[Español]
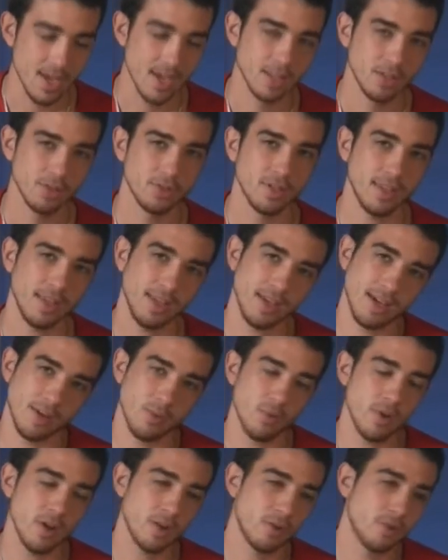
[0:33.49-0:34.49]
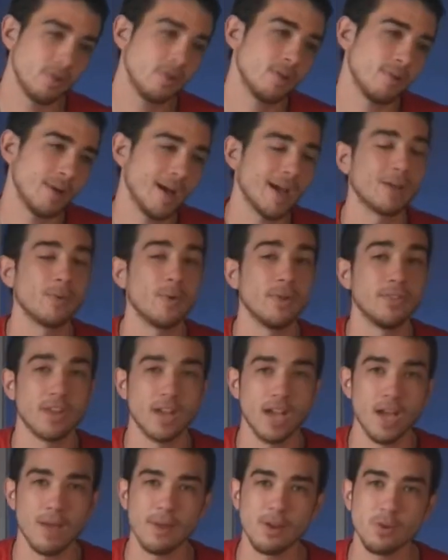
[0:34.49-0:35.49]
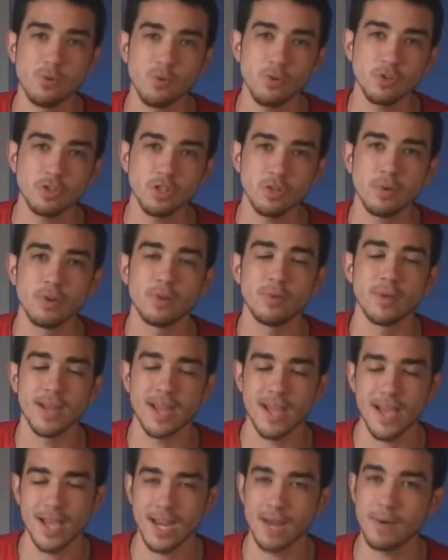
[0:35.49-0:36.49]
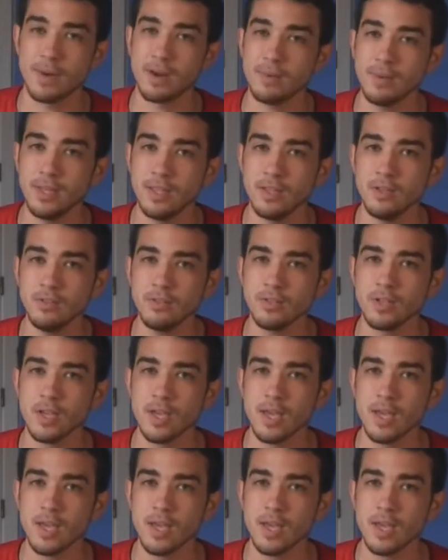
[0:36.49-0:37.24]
Entonces dije, bueno, cuando acabe el curso volveré a grabar vídeos.